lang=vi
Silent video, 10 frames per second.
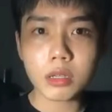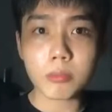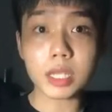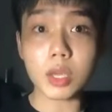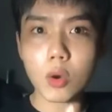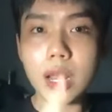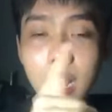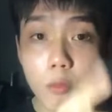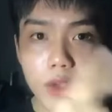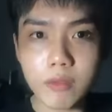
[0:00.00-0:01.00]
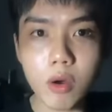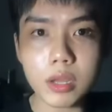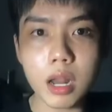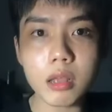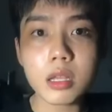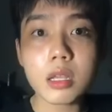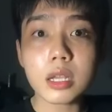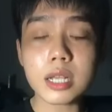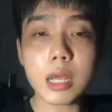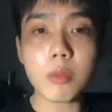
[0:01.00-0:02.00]
bà chửi ông việt phương gì đó
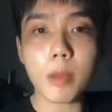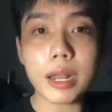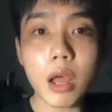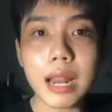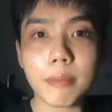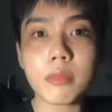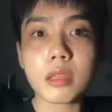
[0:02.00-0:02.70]
cái xong rồi bà nói là